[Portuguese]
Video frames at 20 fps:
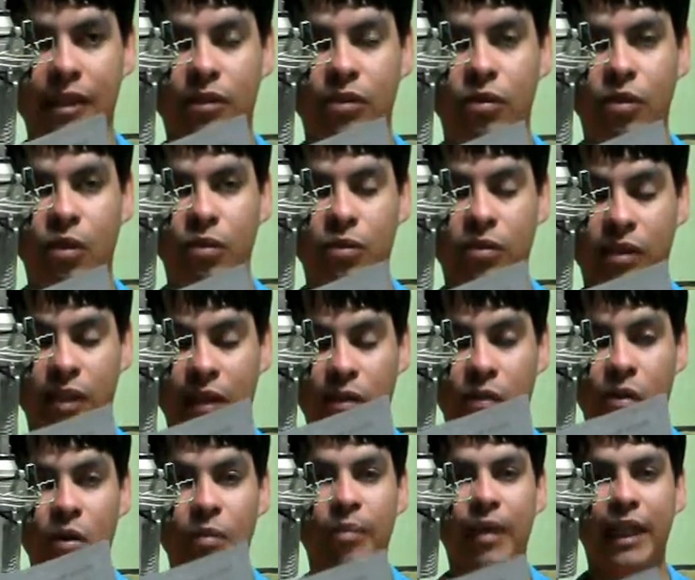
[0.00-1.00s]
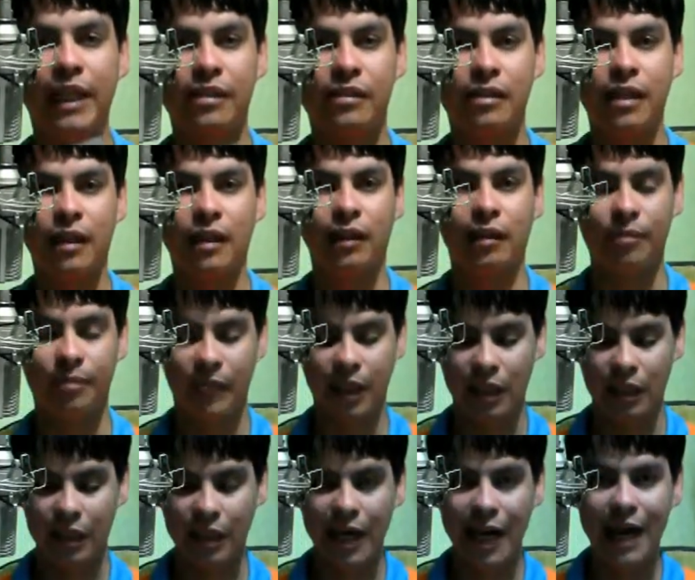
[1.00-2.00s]
a todos que comparecerem
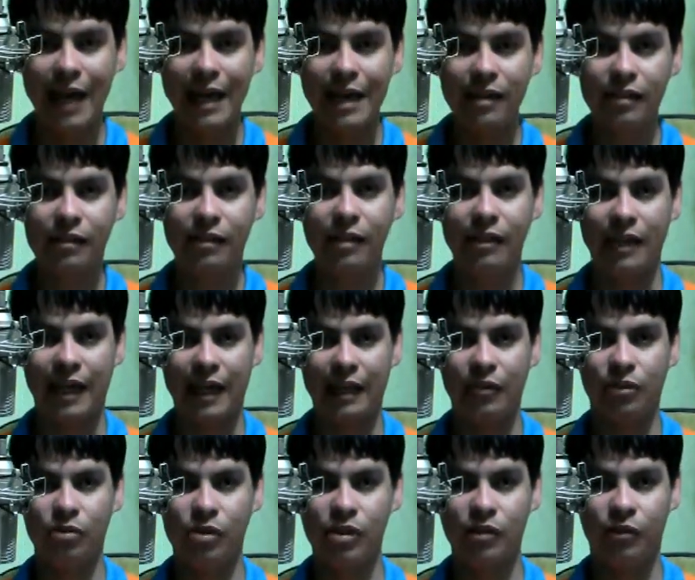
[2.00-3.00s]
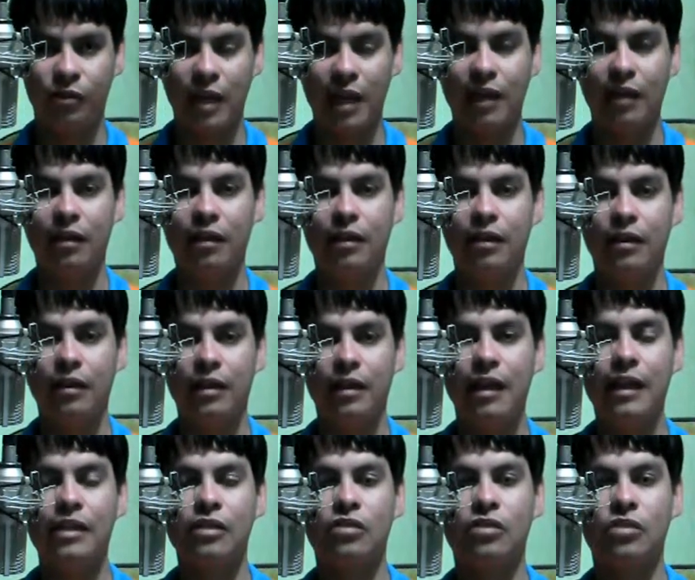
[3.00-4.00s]
a este ato de fé
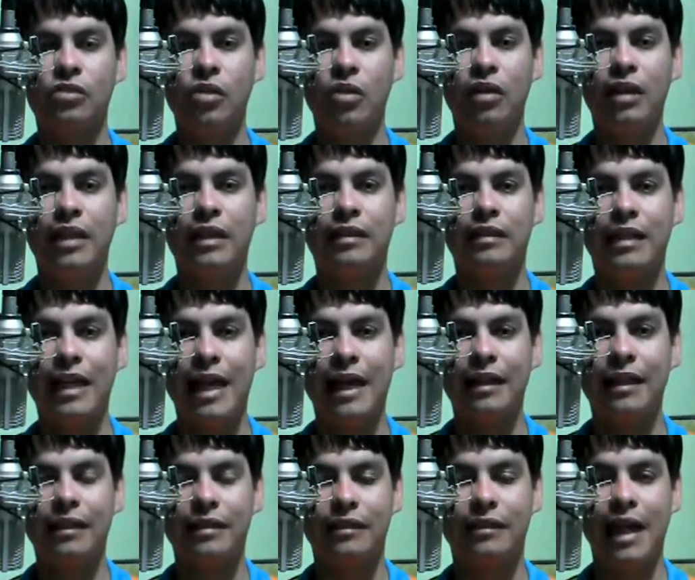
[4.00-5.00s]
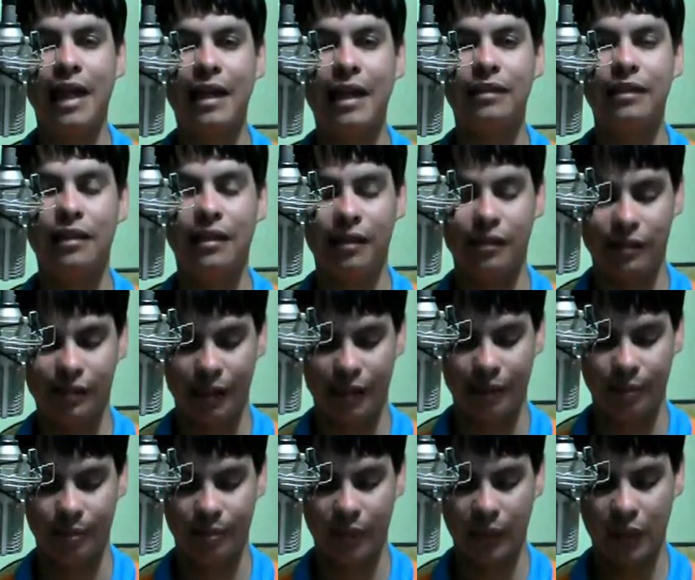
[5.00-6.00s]
e solidariedade
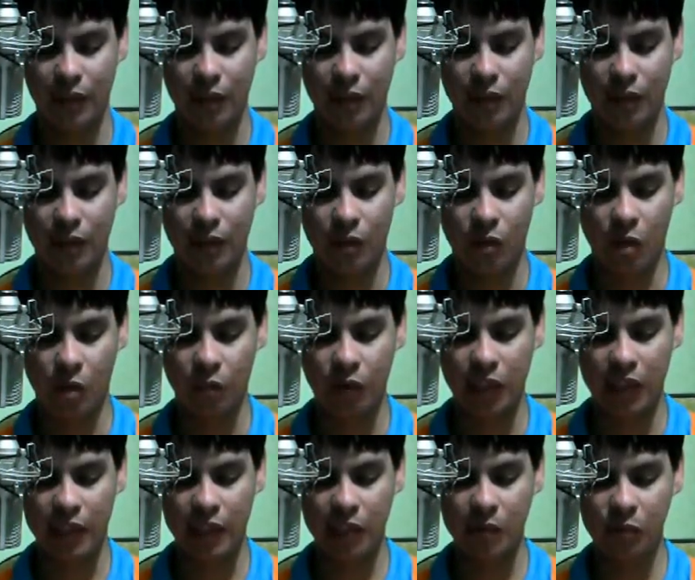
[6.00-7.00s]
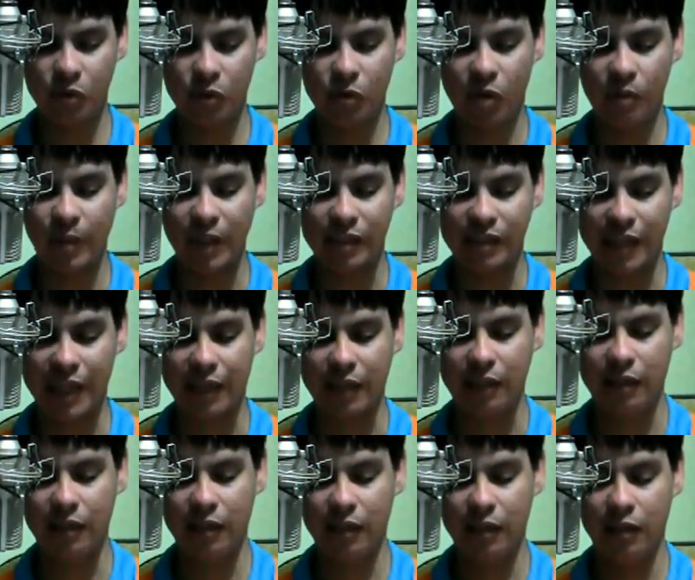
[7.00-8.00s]
cristã. Comunicamos com
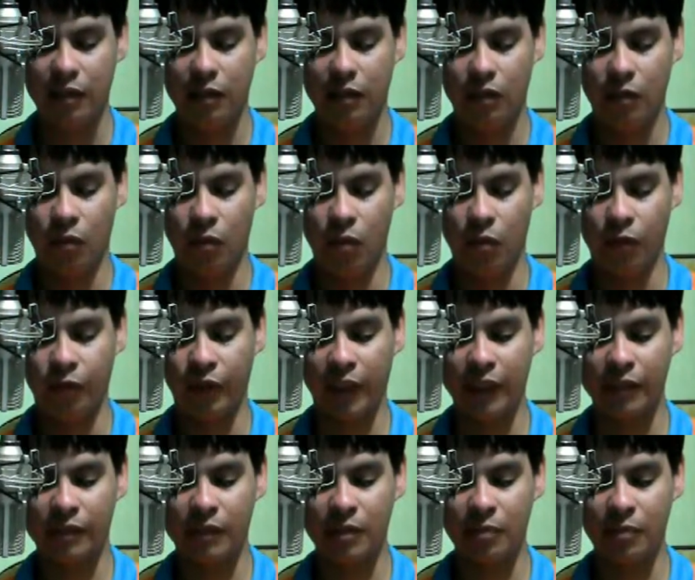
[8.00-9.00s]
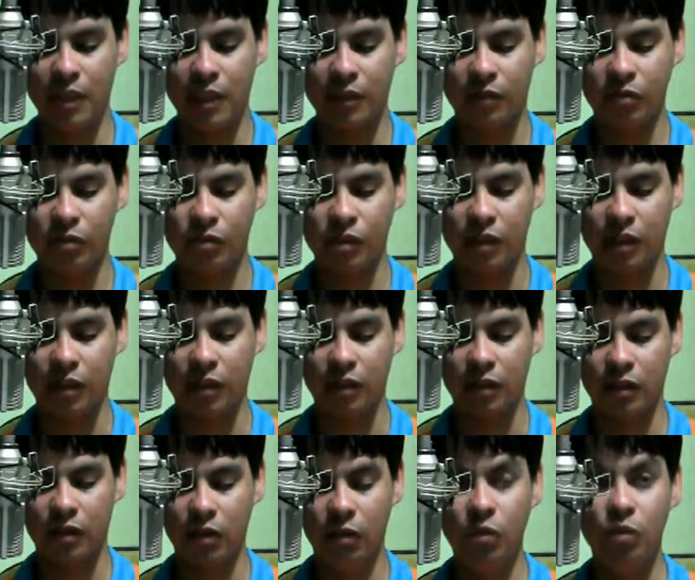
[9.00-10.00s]
pesar o falecimento de
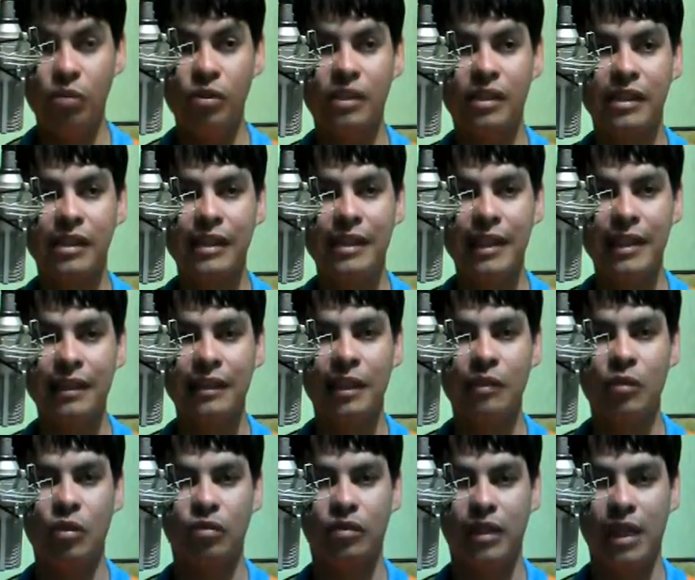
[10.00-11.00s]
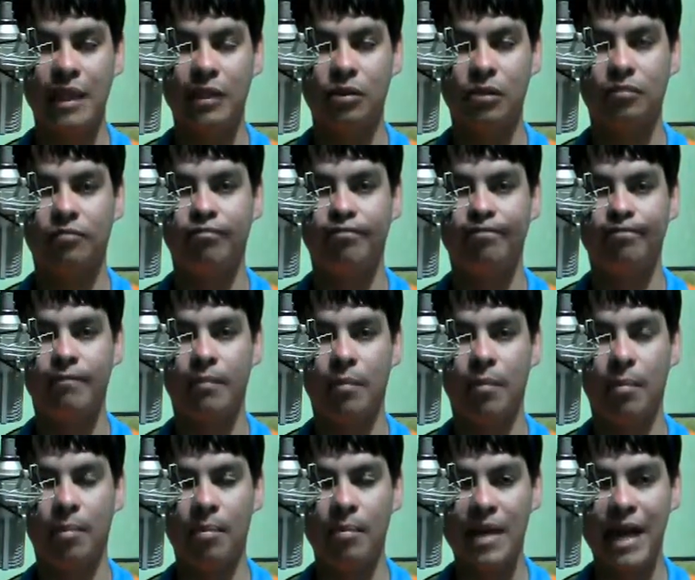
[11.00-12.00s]
Luciana Monteiro
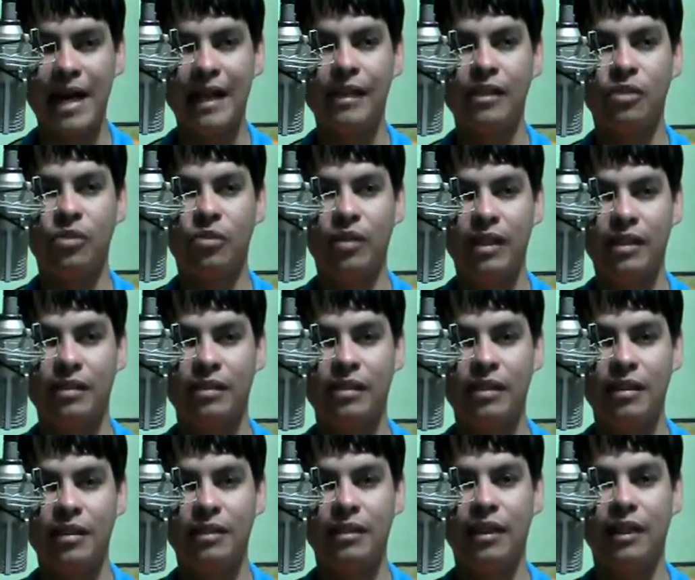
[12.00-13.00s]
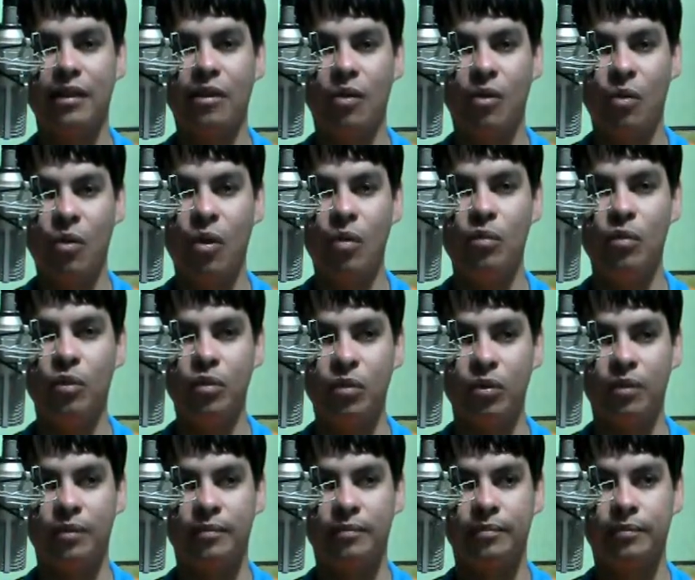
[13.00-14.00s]
mais conhecida como
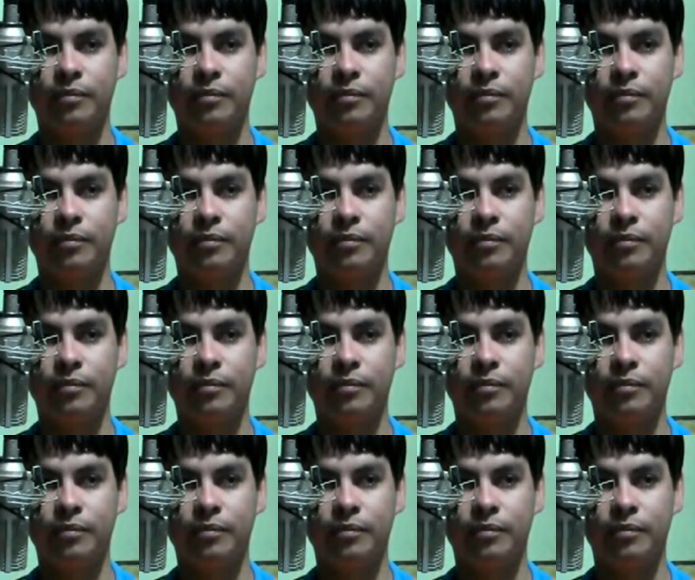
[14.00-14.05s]
Lu.